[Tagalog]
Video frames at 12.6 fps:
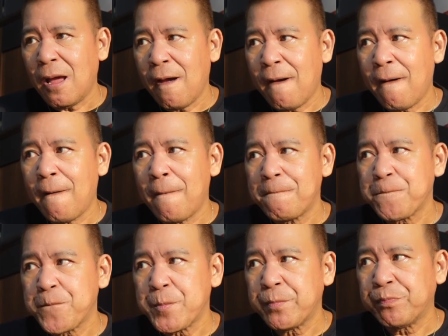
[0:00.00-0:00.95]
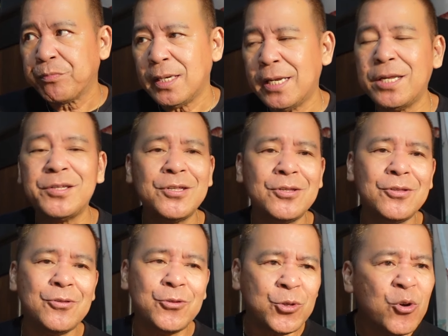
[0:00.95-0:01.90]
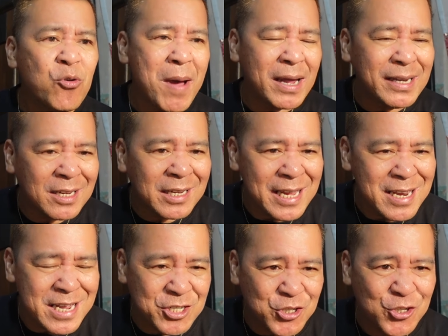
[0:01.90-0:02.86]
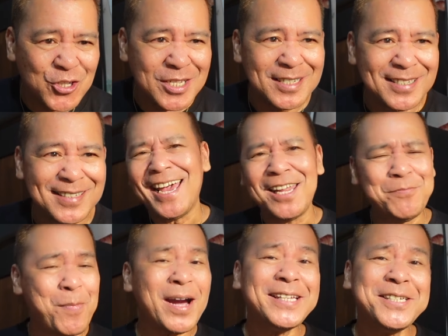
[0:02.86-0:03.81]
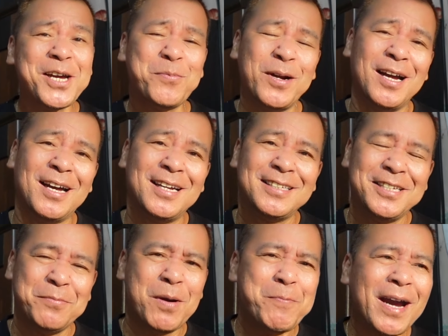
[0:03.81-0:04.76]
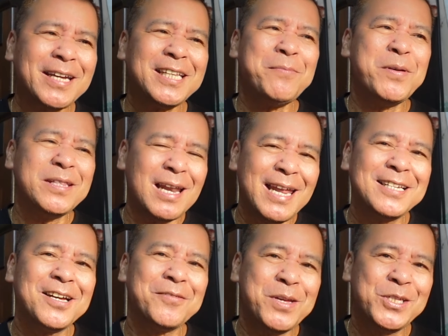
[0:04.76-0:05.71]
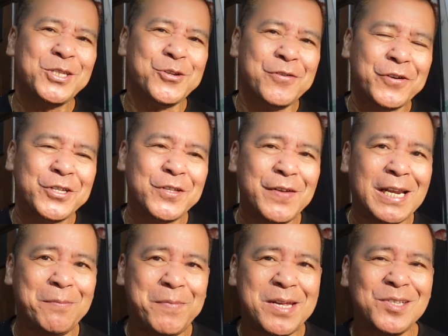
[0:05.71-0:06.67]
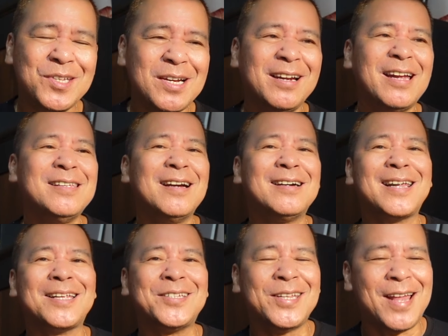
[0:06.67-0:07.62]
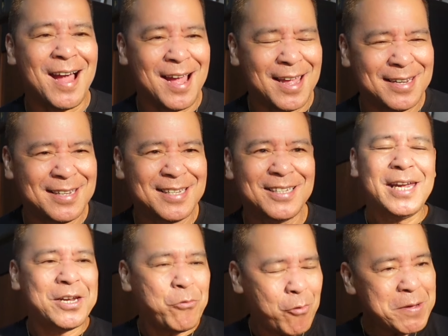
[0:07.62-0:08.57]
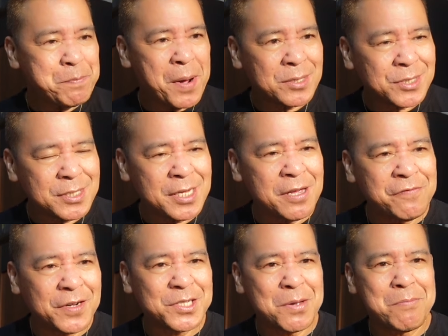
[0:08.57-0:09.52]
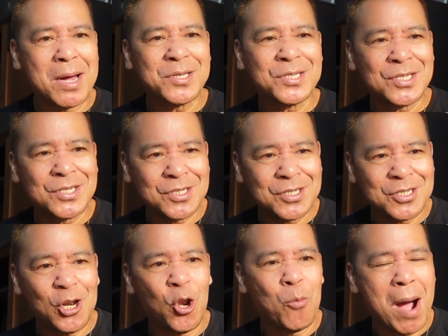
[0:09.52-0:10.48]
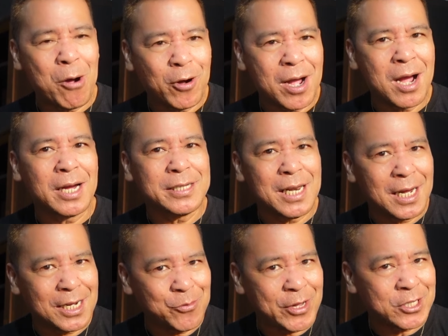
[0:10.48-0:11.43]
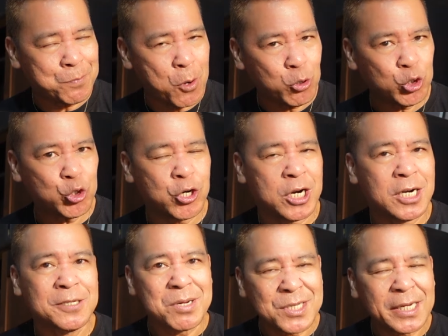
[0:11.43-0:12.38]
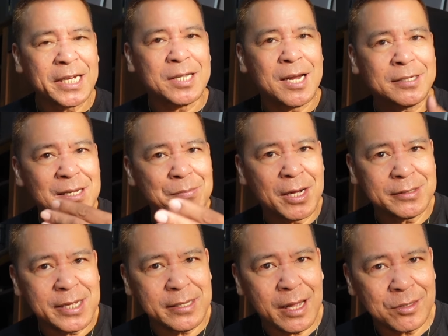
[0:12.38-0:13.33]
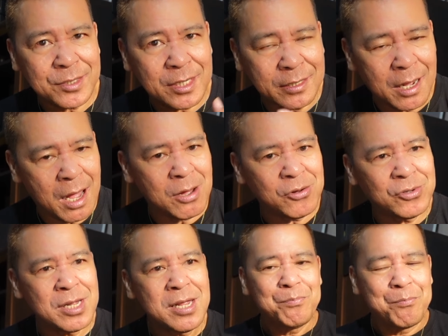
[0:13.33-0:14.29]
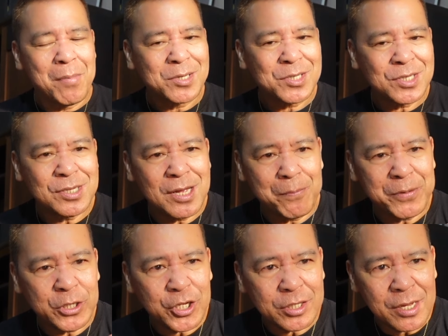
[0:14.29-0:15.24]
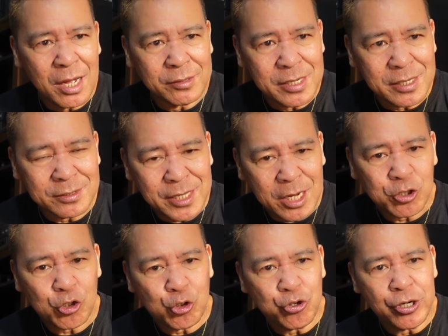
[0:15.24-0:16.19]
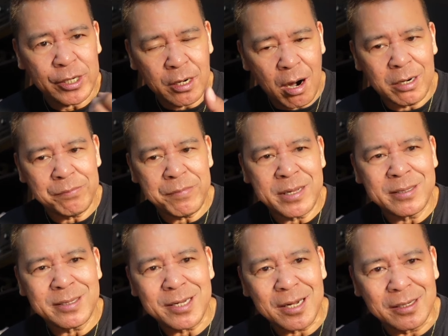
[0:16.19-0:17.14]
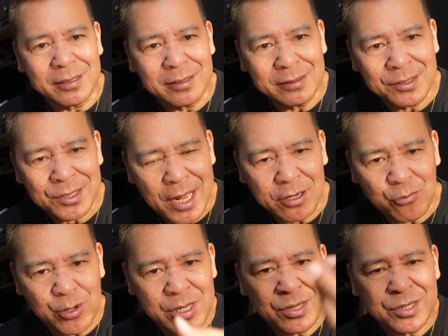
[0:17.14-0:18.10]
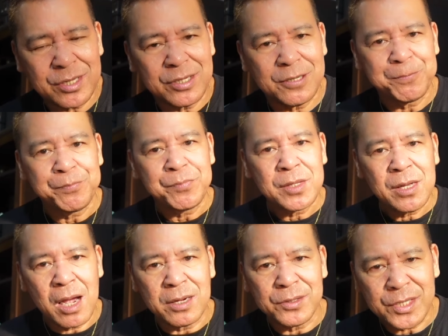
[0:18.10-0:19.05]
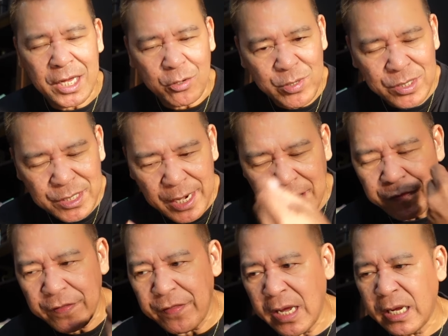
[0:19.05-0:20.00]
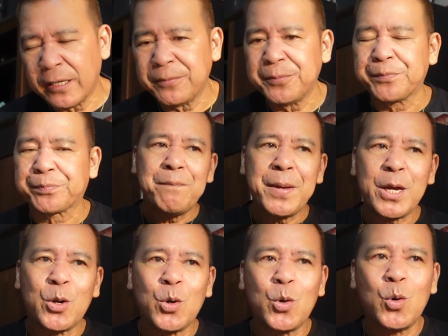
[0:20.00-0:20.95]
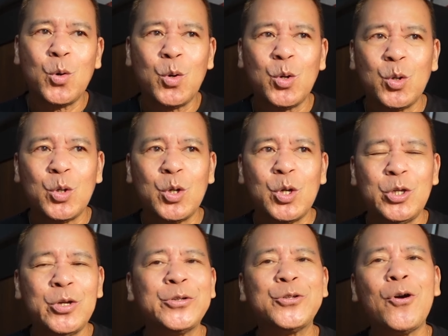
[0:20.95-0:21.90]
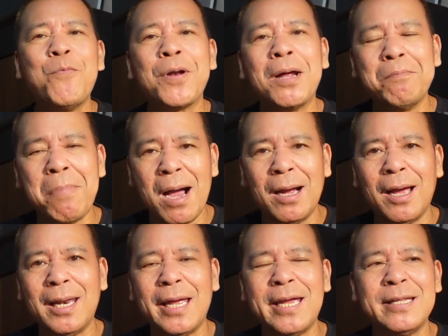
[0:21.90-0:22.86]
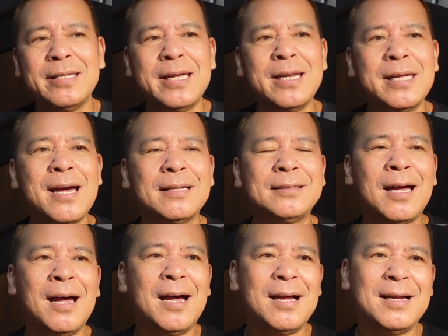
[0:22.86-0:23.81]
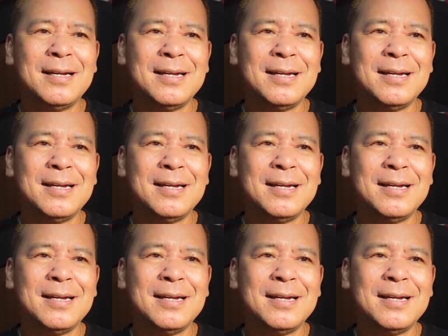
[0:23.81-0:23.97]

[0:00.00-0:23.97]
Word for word: Um, it is too mannequinish. And bakit nga baga, di pa bakit ibinalik ng Miss Universe Philippines ang ganyang ratsadahan? In a way, positive kasi mas lumawak ang kanilang ano, exposure. Mas nakita natin ang mga details ng gown, mas na-appreciate natin ang texture, ang garment, ang sequence, ang sequence and everything. Pero yung sobrang bagal ay hindi na yata